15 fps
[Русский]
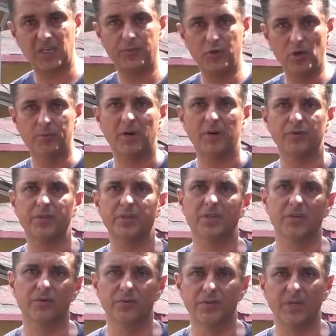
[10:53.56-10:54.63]
объемов вот
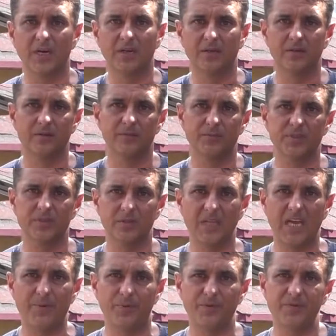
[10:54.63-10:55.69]
этих. Да,
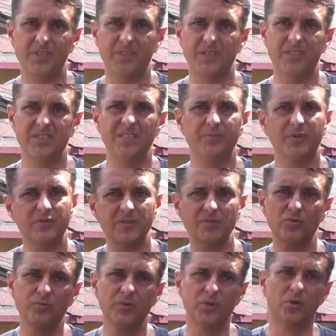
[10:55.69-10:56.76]
посылаем по всей России, по
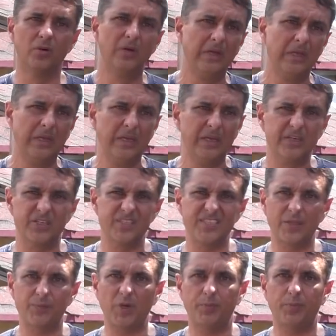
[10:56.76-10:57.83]
всему миру.
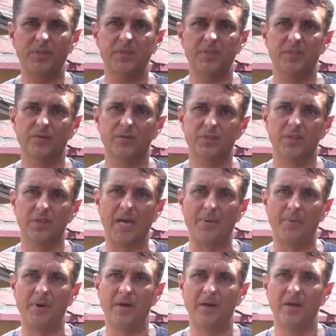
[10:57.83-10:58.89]
65 позиций
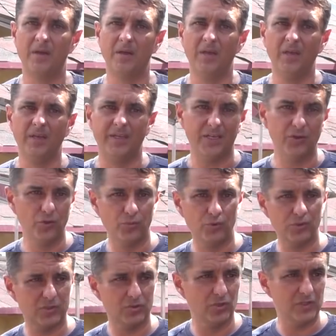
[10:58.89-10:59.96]
высылаем. Я
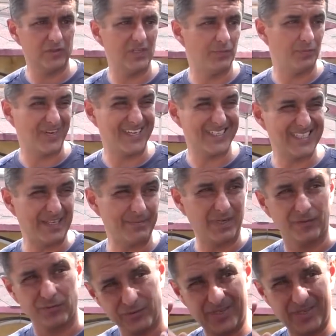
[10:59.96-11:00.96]
думаю, стоит всем показать прям